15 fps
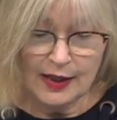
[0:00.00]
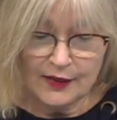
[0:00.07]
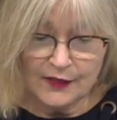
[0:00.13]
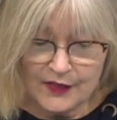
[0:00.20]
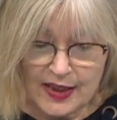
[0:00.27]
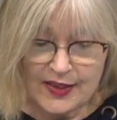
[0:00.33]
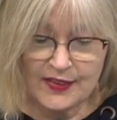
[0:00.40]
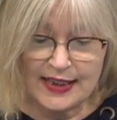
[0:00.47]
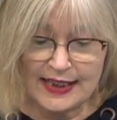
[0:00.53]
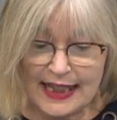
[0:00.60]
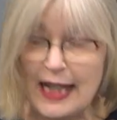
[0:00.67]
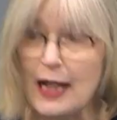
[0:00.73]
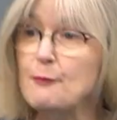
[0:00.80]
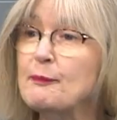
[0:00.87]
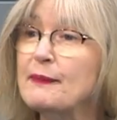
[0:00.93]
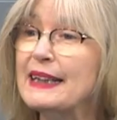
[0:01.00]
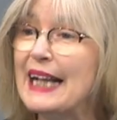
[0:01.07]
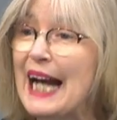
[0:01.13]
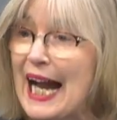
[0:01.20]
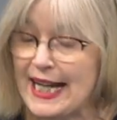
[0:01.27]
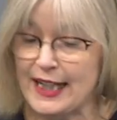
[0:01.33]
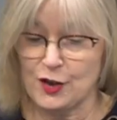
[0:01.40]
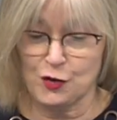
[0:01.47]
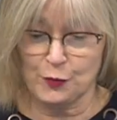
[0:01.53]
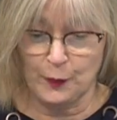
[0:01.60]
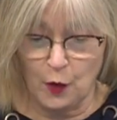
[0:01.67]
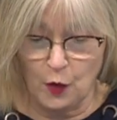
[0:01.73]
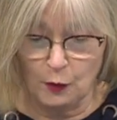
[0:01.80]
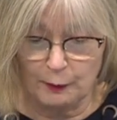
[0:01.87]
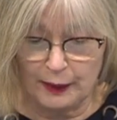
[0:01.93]
Sie sind eben kein
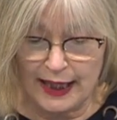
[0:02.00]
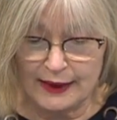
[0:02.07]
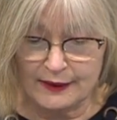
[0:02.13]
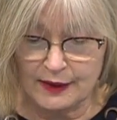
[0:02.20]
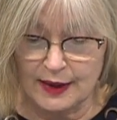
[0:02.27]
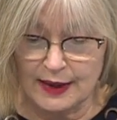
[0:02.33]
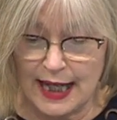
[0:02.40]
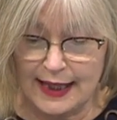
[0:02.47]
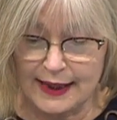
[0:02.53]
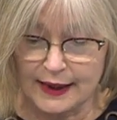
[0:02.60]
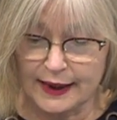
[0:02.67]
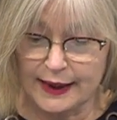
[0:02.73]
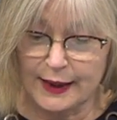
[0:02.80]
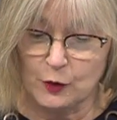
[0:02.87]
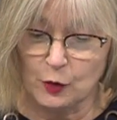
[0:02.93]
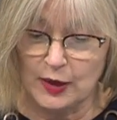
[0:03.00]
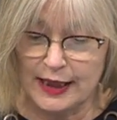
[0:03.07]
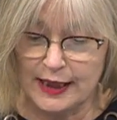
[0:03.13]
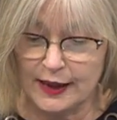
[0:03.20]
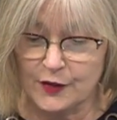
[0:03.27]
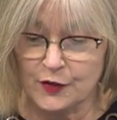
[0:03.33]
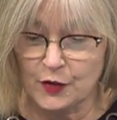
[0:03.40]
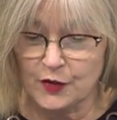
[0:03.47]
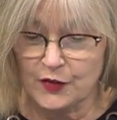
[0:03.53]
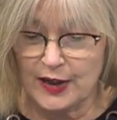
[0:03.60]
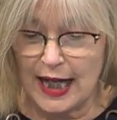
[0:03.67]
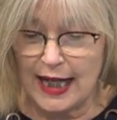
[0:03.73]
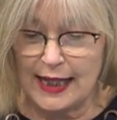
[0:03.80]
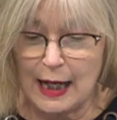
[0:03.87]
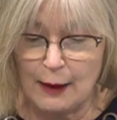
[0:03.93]
Sprungbrett in eine reguläre,
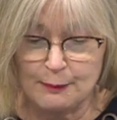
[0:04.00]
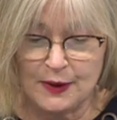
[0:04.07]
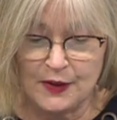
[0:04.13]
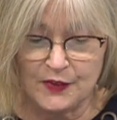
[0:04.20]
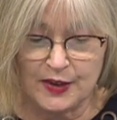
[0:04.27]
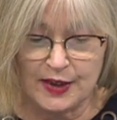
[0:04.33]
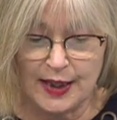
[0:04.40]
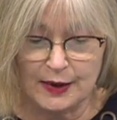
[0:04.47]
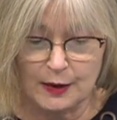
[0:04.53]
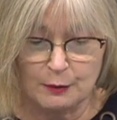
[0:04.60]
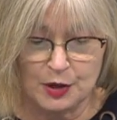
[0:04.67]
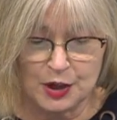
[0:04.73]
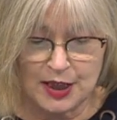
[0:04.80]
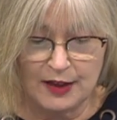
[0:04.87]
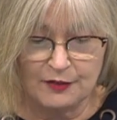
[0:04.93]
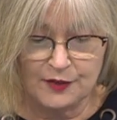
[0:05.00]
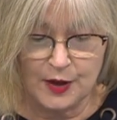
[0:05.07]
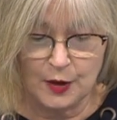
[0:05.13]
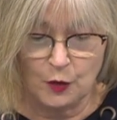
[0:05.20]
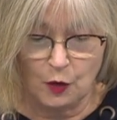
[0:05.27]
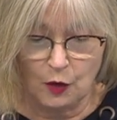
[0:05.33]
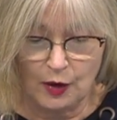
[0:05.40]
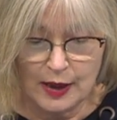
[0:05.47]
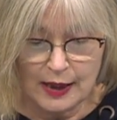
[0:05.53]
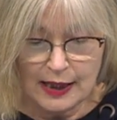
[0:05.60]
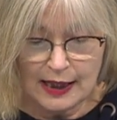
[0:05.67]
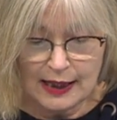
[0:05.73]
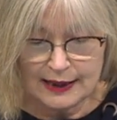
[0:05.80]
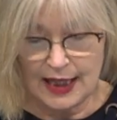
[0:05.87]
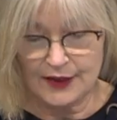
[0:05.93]
sozial abgesicherte Beschäftigung.
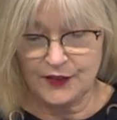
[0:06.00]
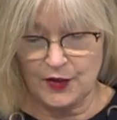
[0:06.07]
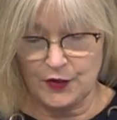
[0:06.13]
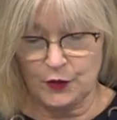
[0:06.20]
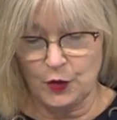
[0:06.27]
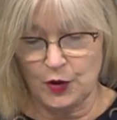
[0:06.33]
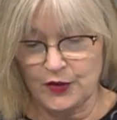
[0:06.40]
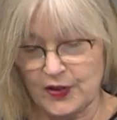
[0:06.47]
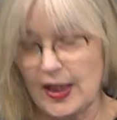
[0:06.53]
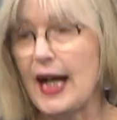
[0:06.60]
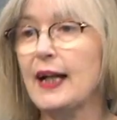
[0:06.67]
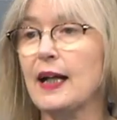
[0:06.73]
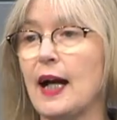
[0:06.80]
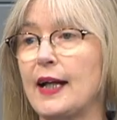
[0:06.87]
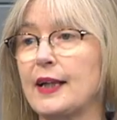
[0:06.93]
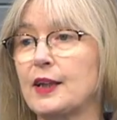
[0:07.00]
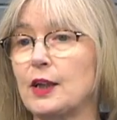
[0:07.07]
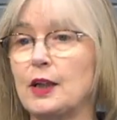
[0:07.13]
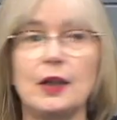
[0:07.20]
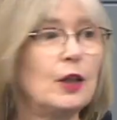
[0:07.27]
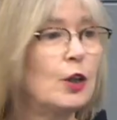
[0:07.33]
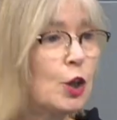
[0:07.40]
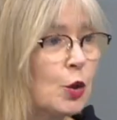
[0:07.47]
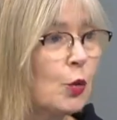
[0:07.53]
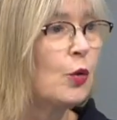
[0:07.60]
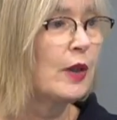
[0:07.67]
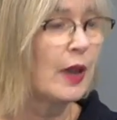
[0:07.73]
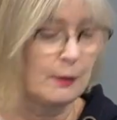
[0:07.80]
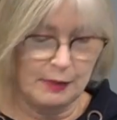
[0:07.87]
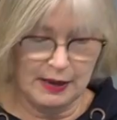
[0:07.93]
Das ist durch zahlreiche
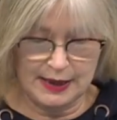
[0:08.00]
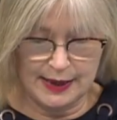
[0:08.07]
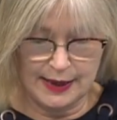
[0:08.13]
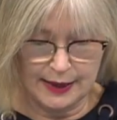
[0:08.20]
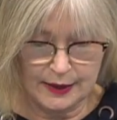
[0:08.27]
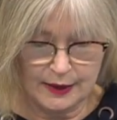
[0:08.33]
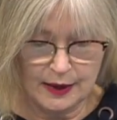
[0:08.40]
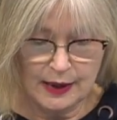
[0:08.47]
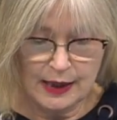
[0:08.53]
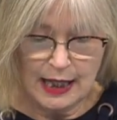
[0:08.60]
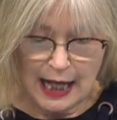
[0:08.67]
Studien belegt.